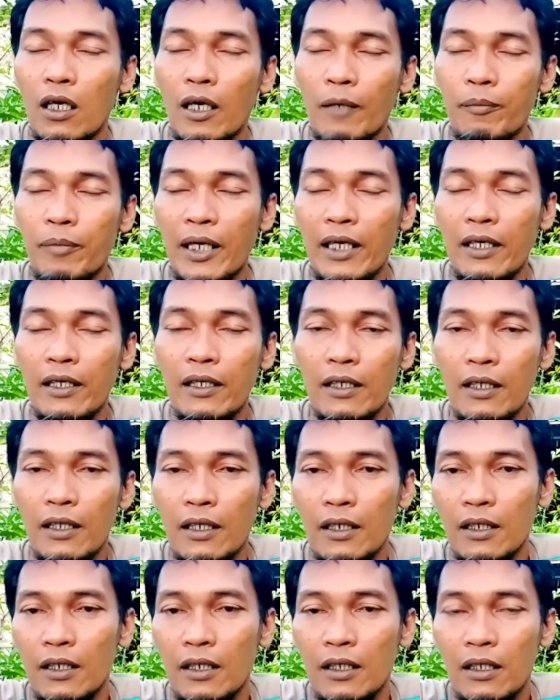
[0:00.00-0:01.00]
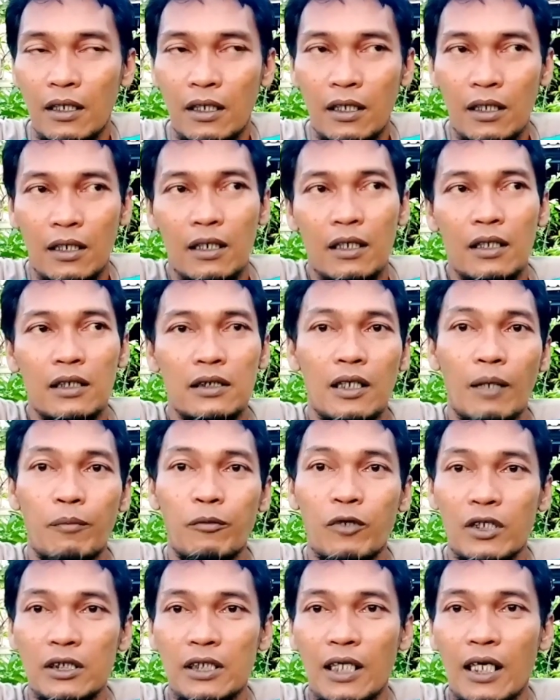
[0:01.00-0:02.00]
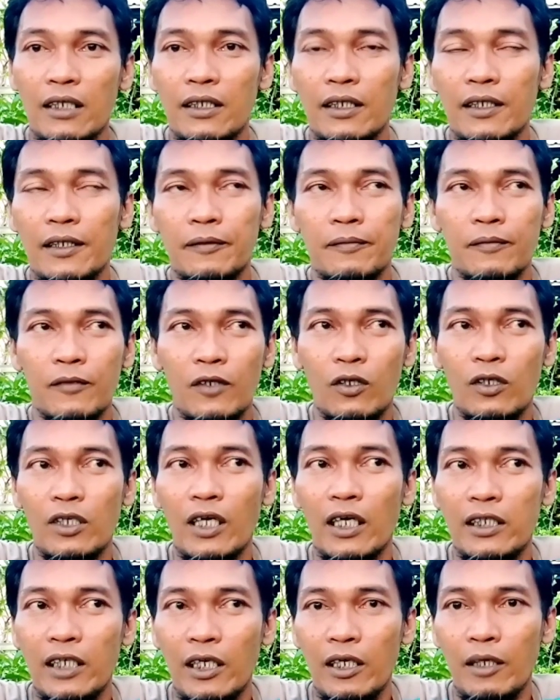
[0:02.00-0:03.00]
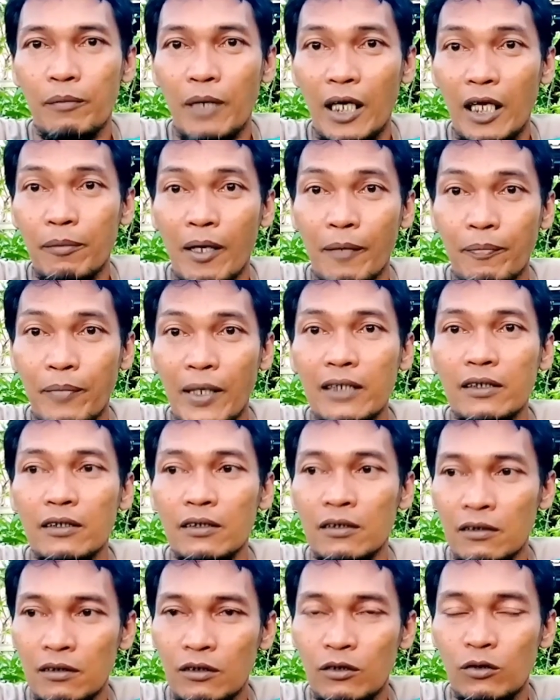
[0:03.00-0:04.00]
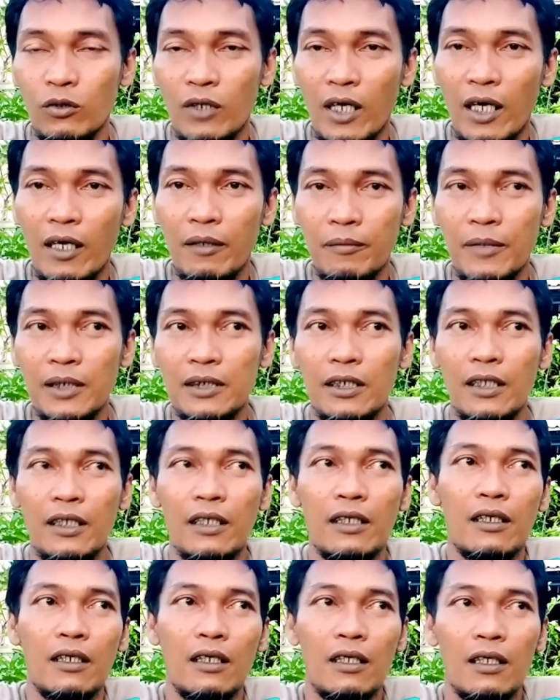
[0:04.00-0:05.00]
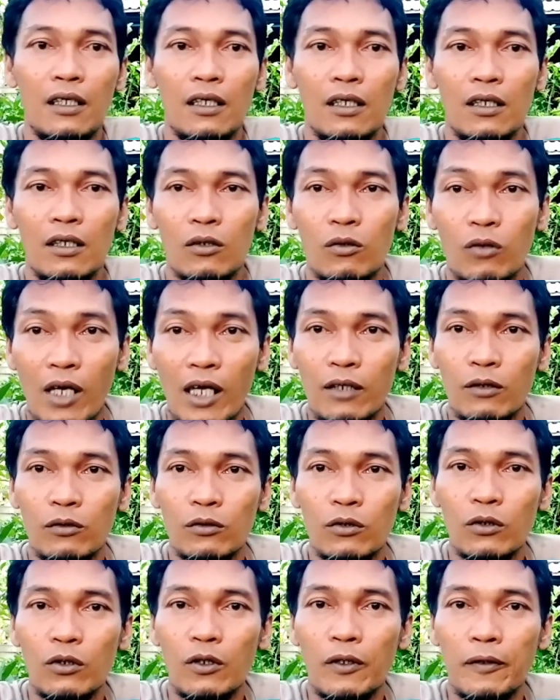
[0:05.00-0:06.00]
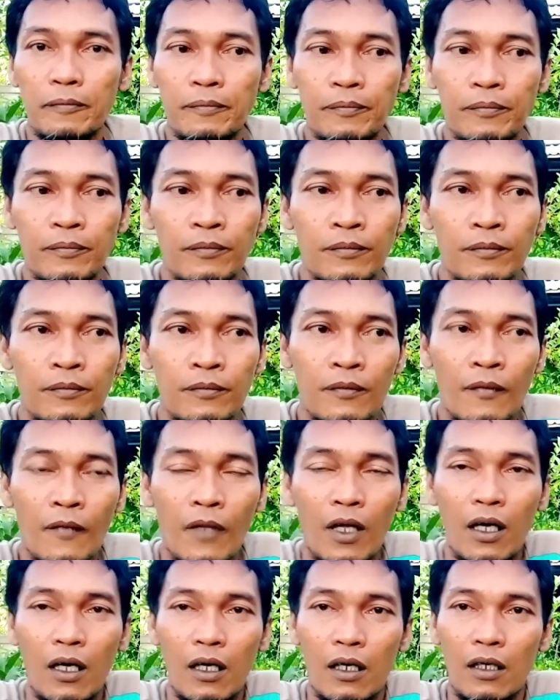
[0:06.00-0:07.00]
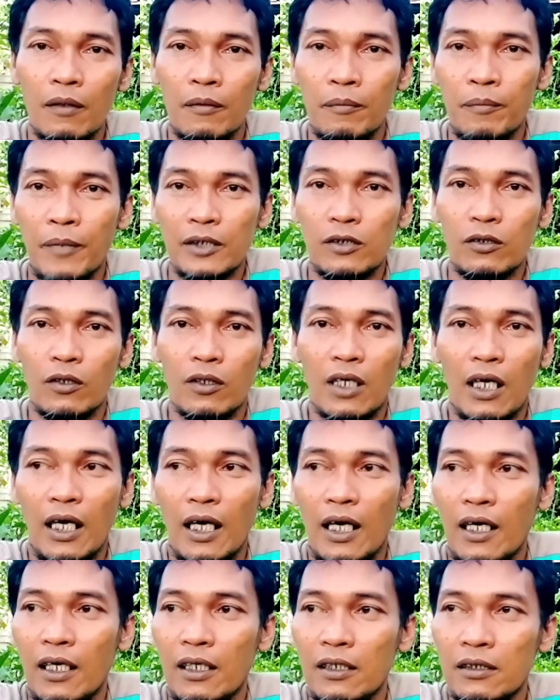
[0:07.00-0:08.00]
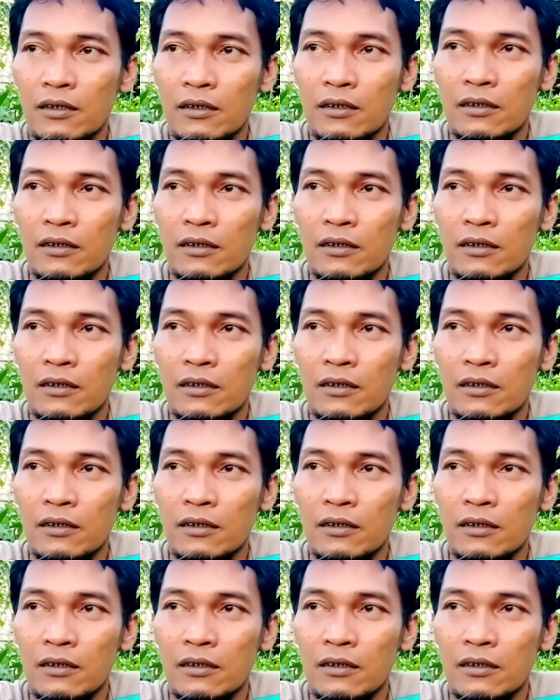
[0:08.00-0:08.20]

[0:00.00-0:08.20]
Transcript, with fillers: apa e, jambu kristal nih oh ya di Balikpapan juga masih kurang untuk pasokan